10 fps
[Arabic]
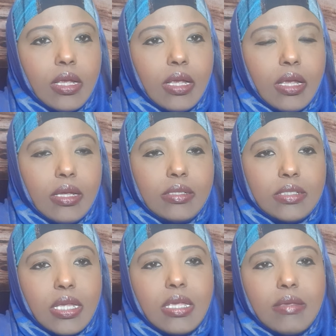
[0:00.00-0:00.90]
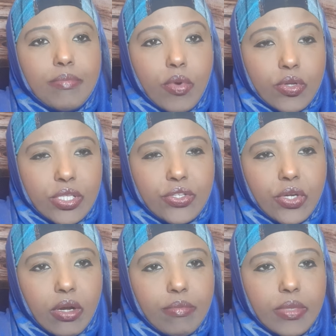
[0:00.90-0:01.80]
يعني زي بوكسي
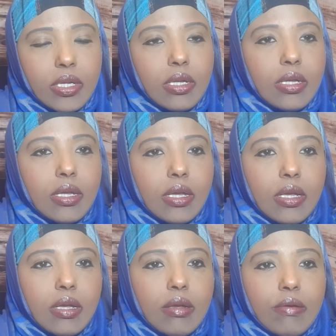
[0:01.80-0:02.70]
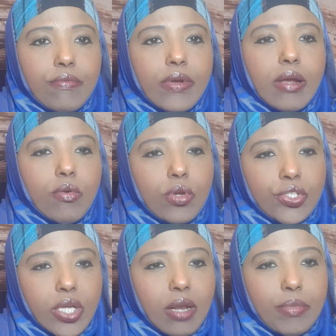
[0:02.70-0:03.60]
تشارم فكل
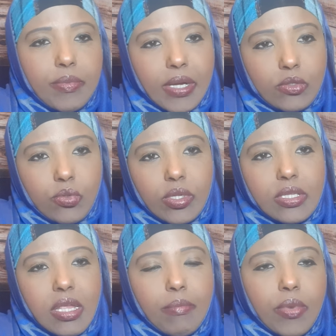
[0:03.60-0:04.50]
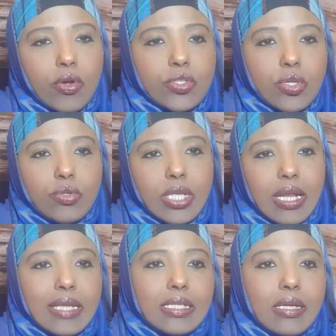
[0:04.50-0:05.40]
شهر بيبعتوا لي اثنين بوكس او
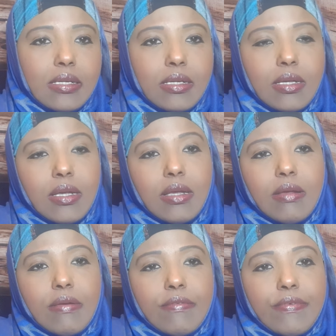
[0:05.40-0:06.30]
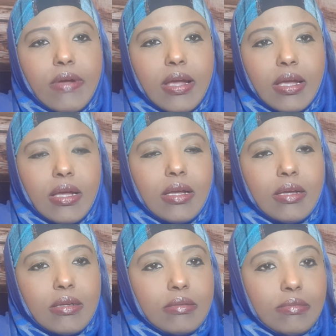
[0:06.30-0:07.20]
ثلاثه ف
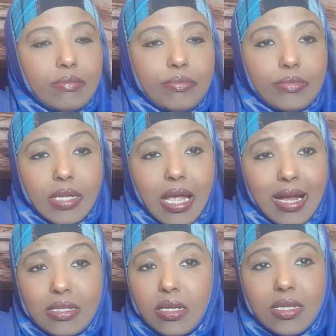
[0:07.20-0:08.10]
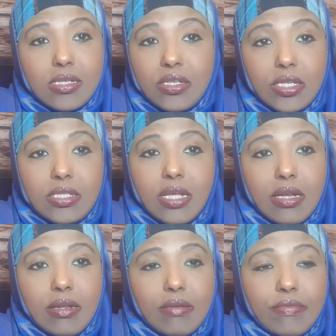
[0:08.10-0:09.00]
حاجات رخيصة
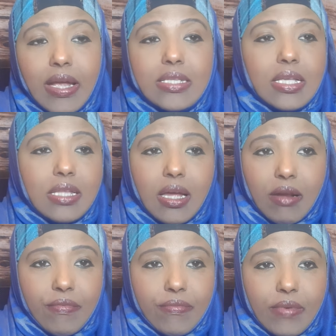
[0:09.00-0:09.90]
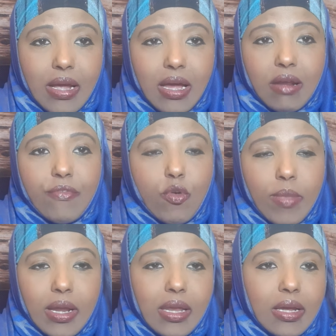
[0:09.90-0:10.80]
جدا فعايزة أتعرف أعرفكم
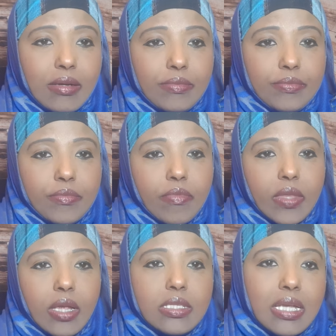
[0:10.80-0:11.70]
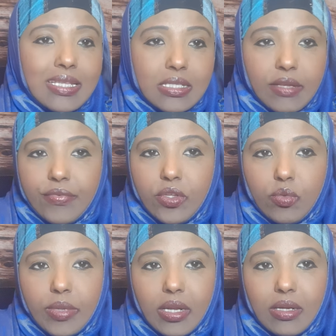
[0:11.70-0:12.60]
عليها إزاي
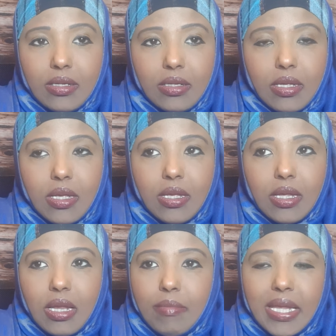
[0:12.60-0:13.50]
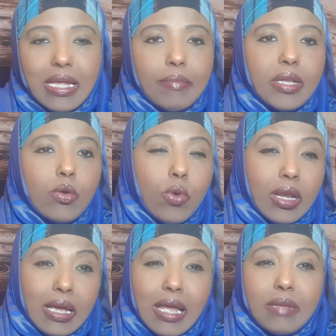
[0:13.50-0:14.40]
تستفيدوا منها الميك اب اللي هو
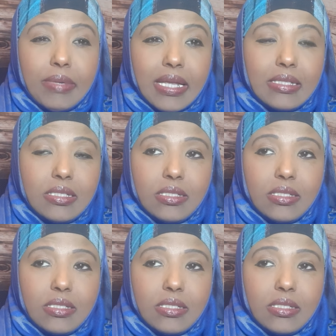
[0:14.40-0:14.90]
الغالي بجد